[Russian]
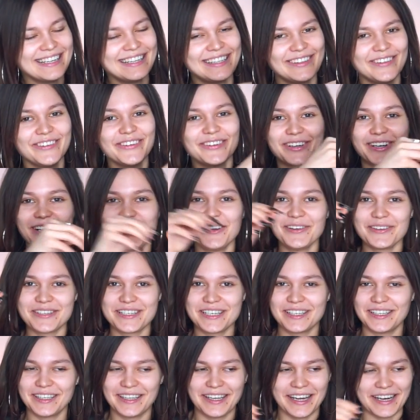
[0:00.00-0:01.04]
Ну,
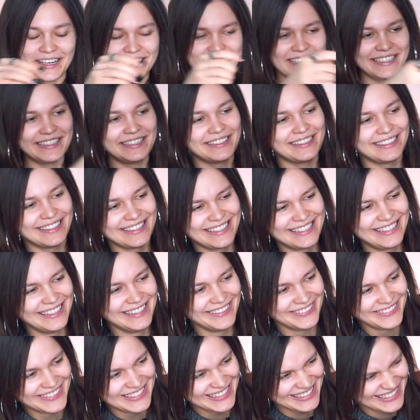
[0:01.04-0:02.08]
ключ это так, чисто на
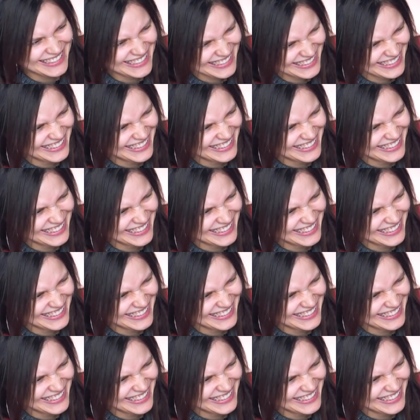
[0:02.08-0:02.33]
самом деле.